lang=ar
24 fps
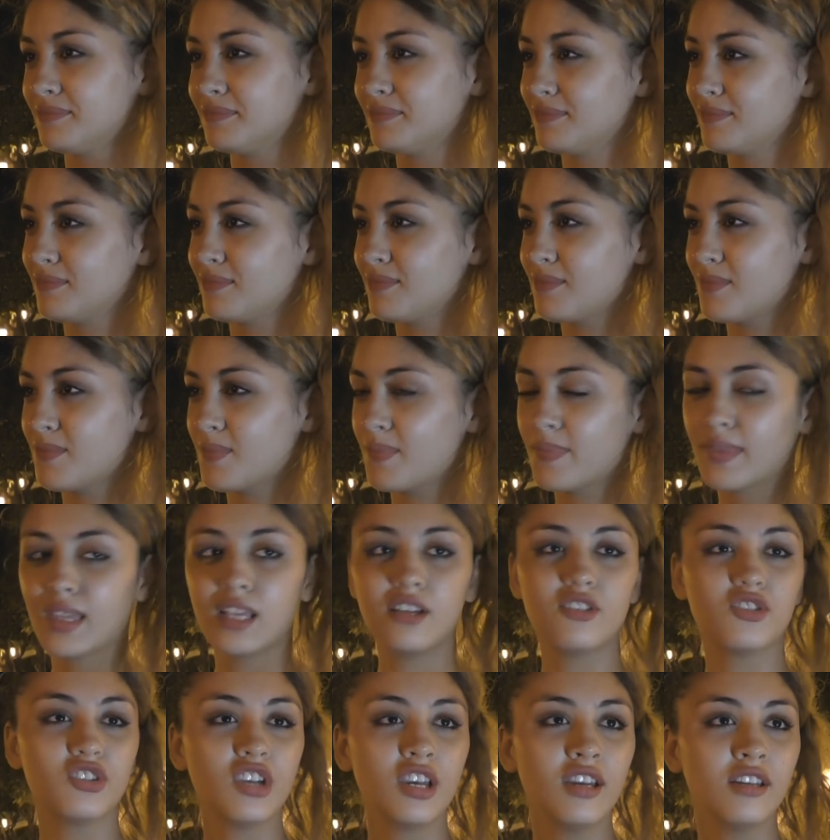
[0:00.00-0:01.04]
جاي يخطب في
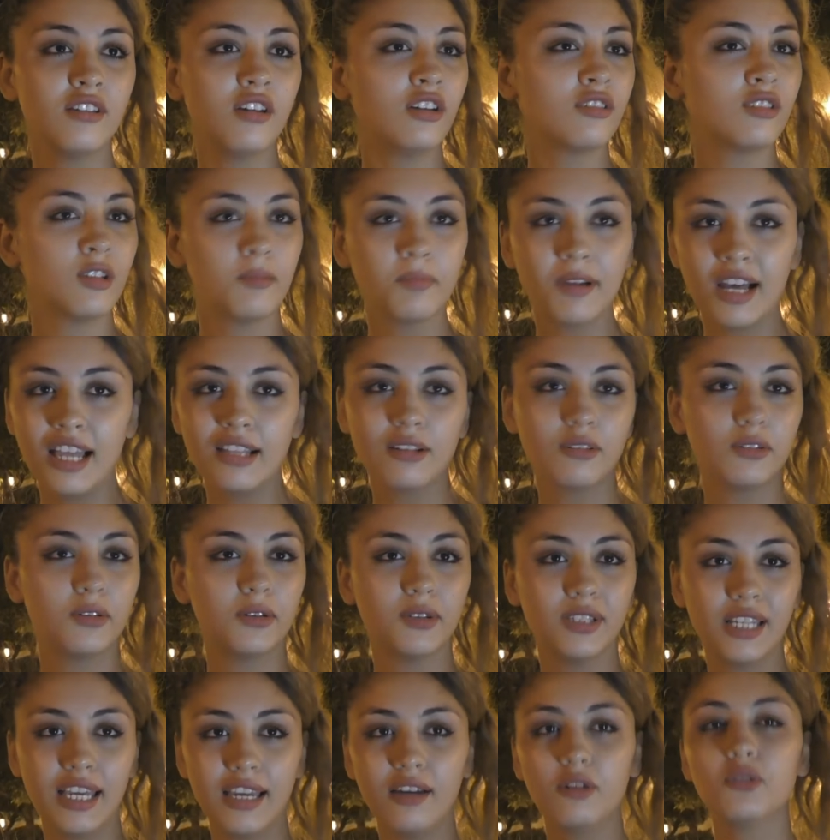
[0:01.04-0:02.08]
قتلوا لي يخطب قتلوا
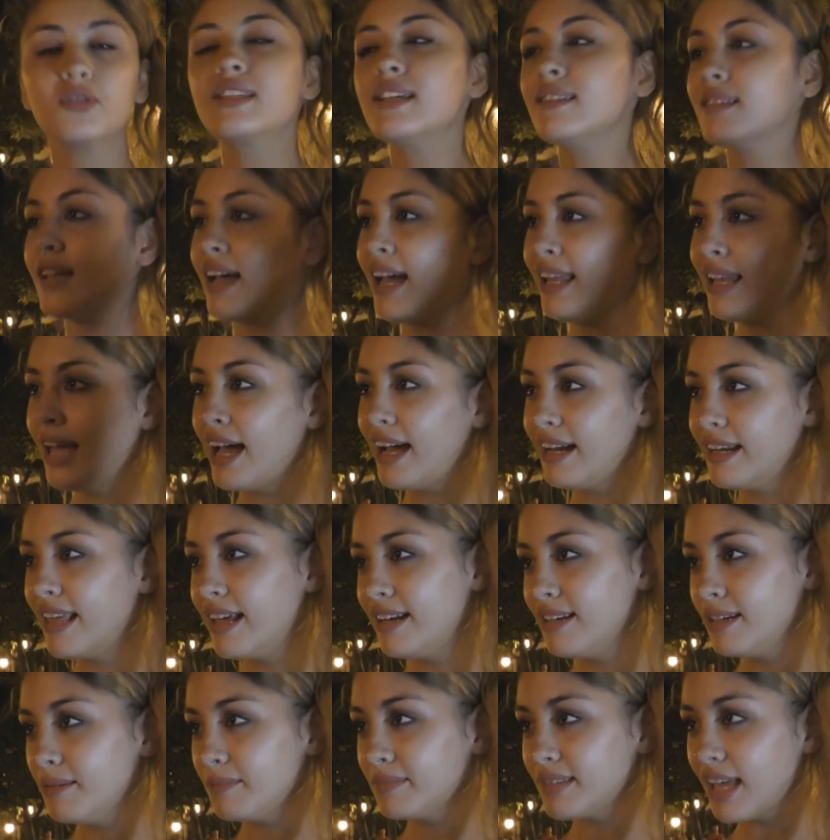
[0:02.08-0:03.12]
لي وزيد قالها
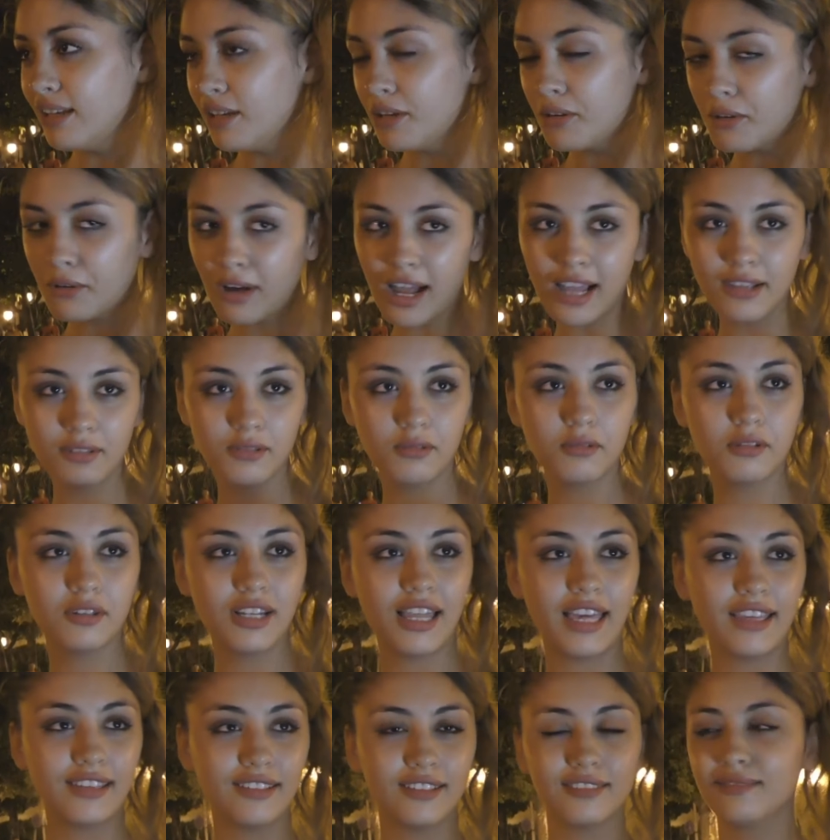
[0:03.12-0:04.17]
راني مطلق وعنده
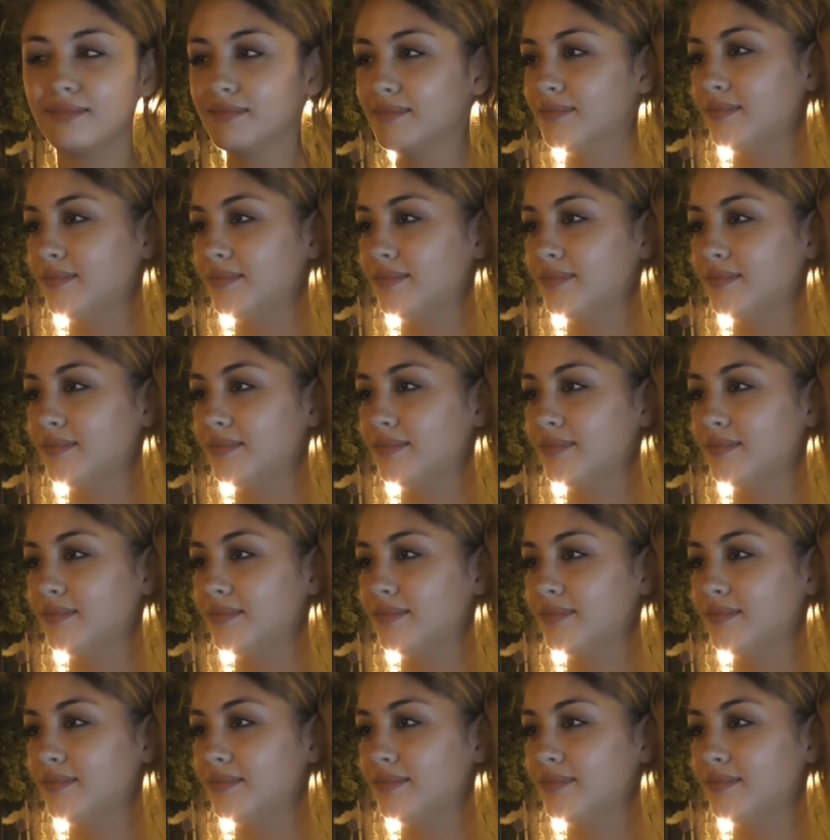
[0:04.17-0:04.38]
ولاد